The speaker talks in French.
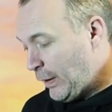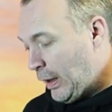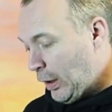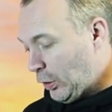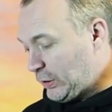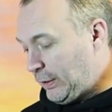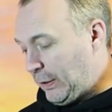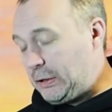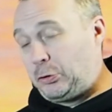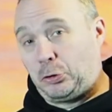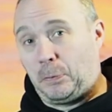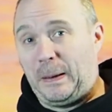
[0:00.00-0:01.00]
Alors c'est vrai que
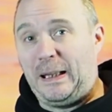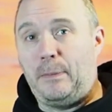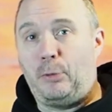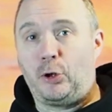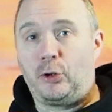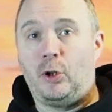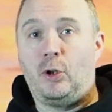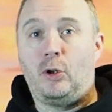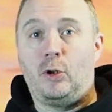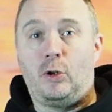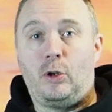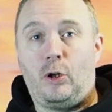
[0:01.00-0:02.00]
ce ne sont pas des bottes
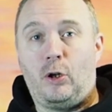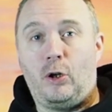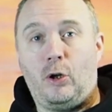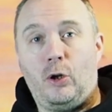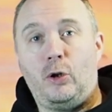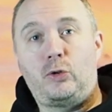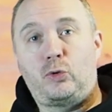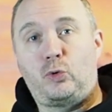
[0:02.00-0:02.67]
euh,